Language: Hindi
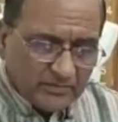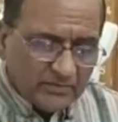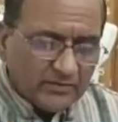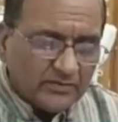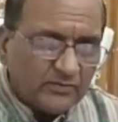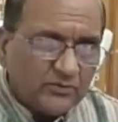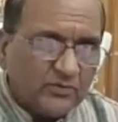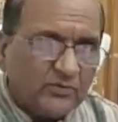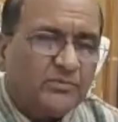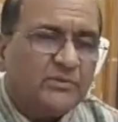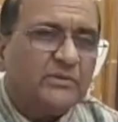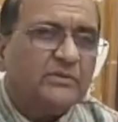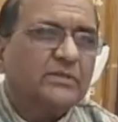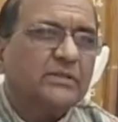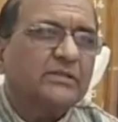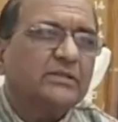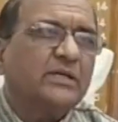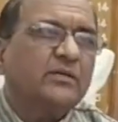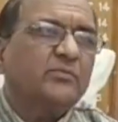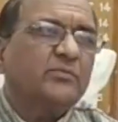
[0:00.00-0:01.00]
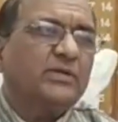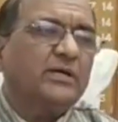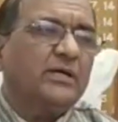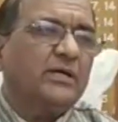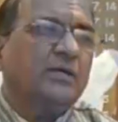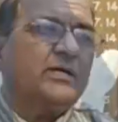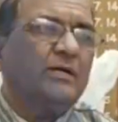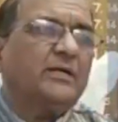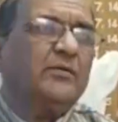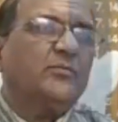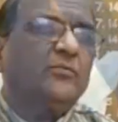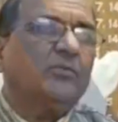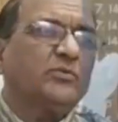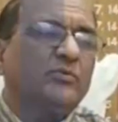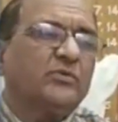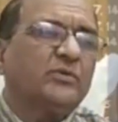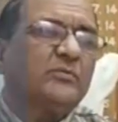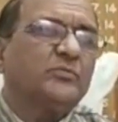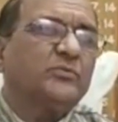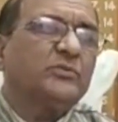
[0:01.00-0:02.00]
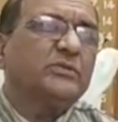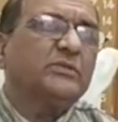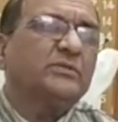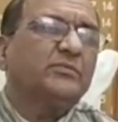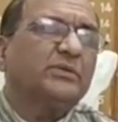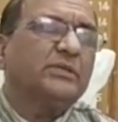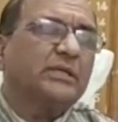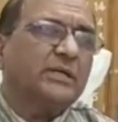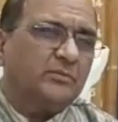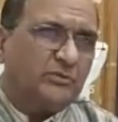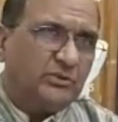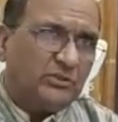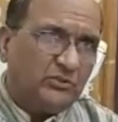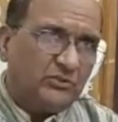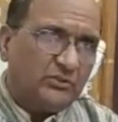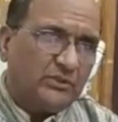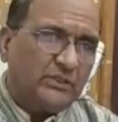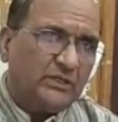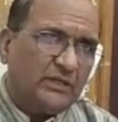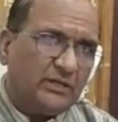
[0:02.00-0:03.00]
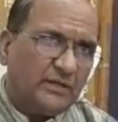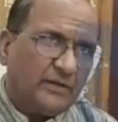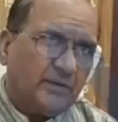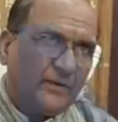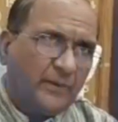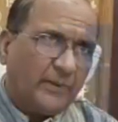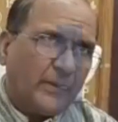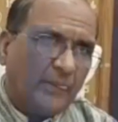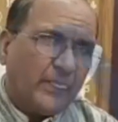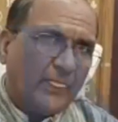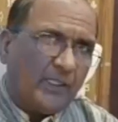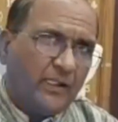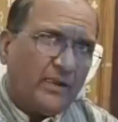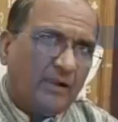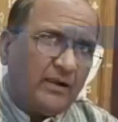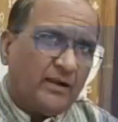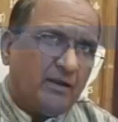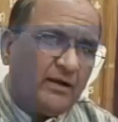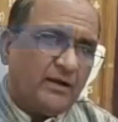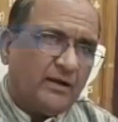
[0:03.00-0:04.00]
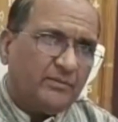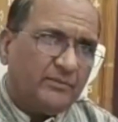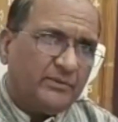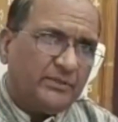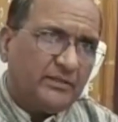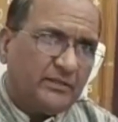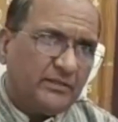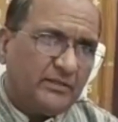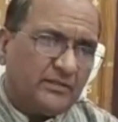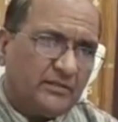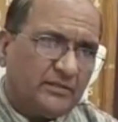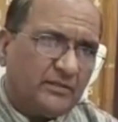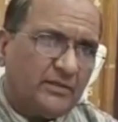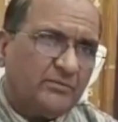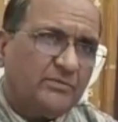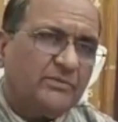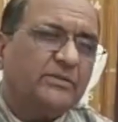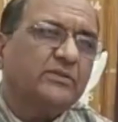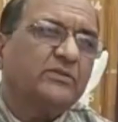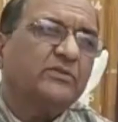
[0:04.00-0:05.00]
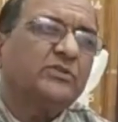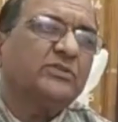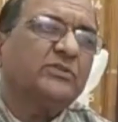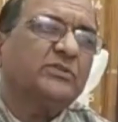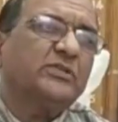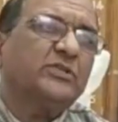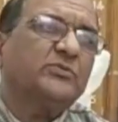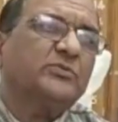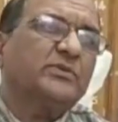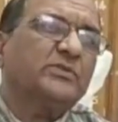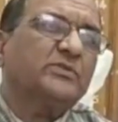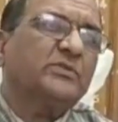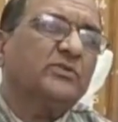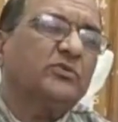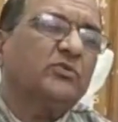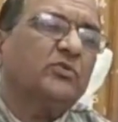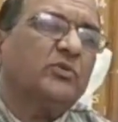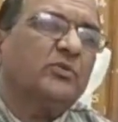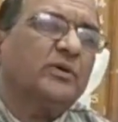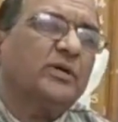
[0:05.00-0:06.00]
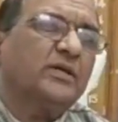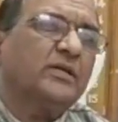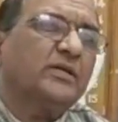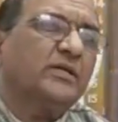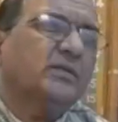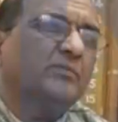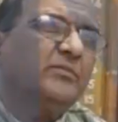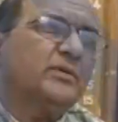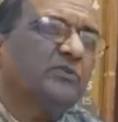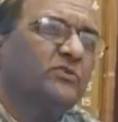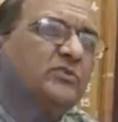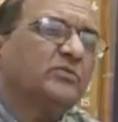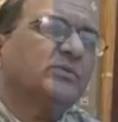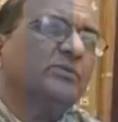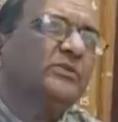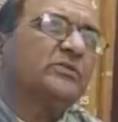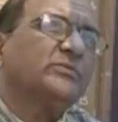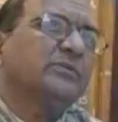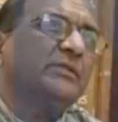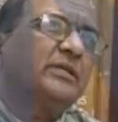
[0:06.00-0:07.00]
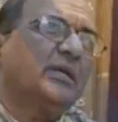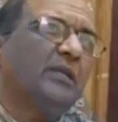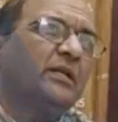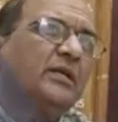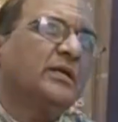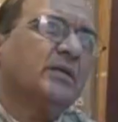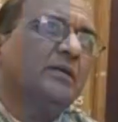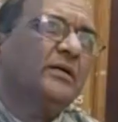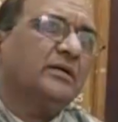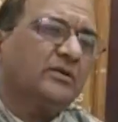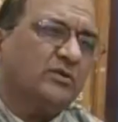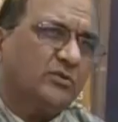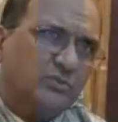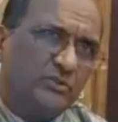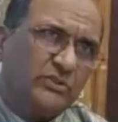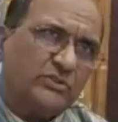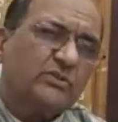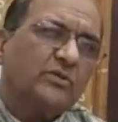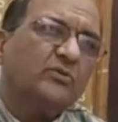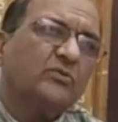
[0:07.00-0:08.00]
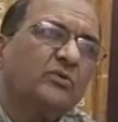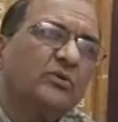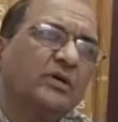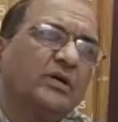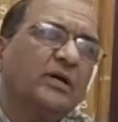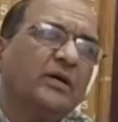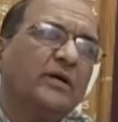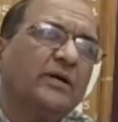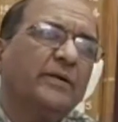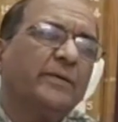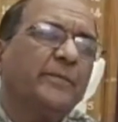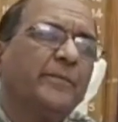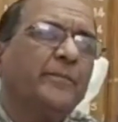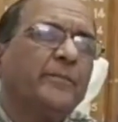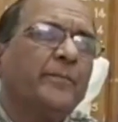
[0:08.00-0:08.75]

ये तो अभी संज्ञान में आया है आप लोगों ने मुझे जब बताया वीडियो दिखाया अब ये अभी इससे स्पष्ट नहीं हो रहा है कि ये वास्तव में किस विद्यालय का है कौन से संकुल का है